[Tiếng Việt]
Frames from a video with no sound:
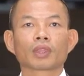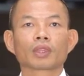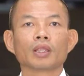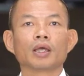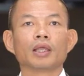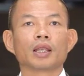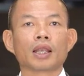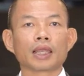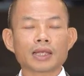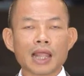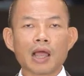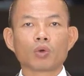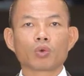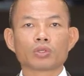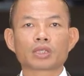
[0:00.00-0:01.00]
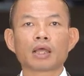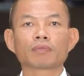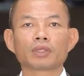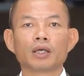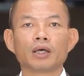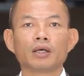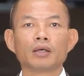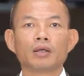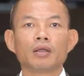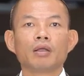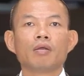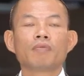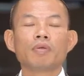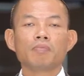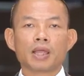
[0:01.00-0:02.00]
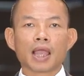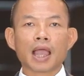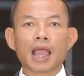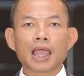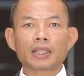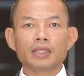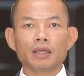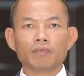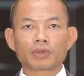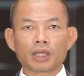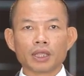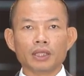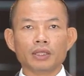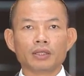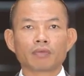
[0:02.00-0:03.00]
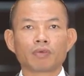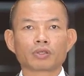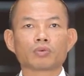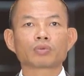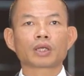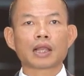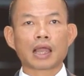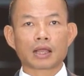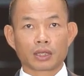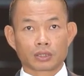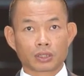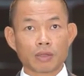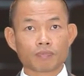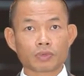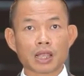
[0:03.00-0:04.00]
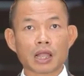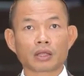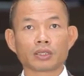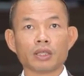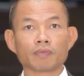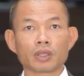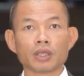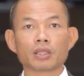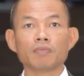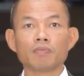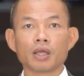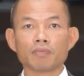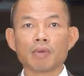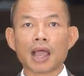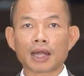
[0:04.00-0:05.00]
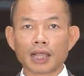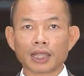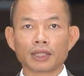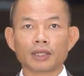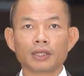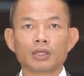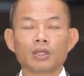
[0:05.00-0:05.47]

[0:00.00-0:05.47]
đời lãnh đạo của chapter với 12 nhiệm kỳ và chúng ta đang sắp sang nhiệm kỳ thứ 13 này,